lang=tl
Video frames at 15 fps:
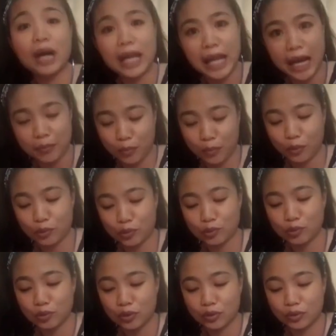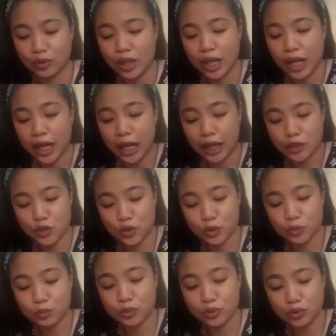mawala po yung uh,
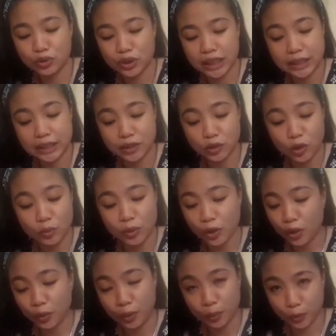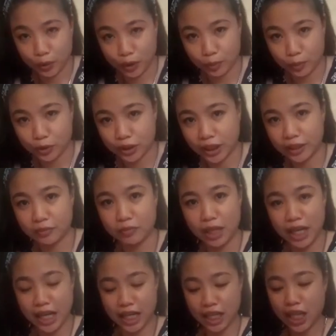tube doon sa stomach or mapunta po sa
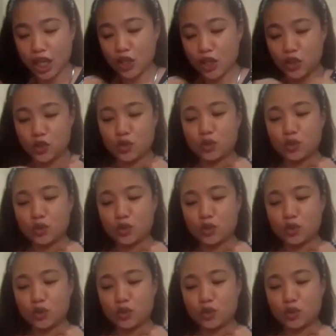ibang